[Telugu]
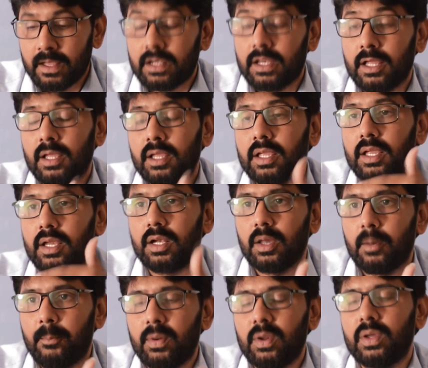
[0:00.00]
అంటే ఈ
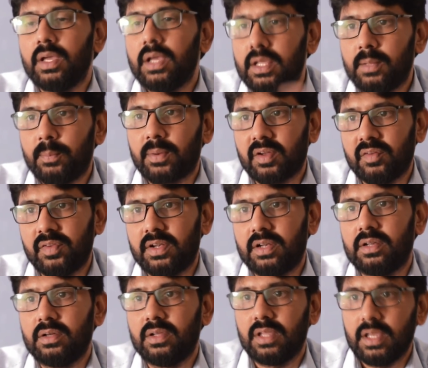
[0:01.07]
డబ్బులో ఏది
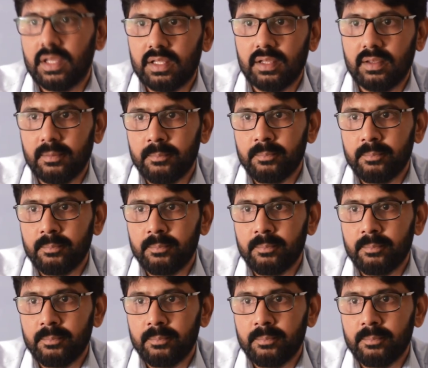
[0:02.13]
ప్రాఫిట్ ఏది